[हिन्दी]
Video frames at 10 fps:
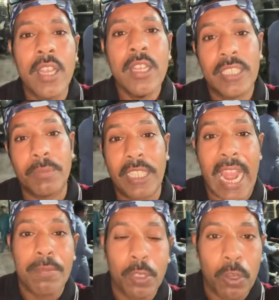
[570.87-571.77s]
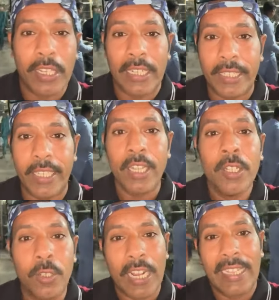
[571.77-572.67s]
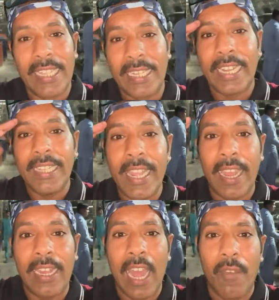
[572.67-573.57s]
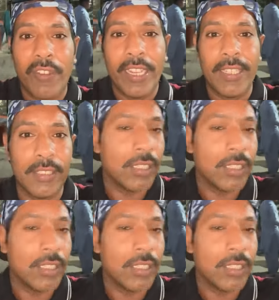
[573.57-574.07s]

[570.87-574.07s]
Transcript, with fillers: सब्सक्राइब जरूर कर दें तो कल तक के लिए अल्लाह हाफिज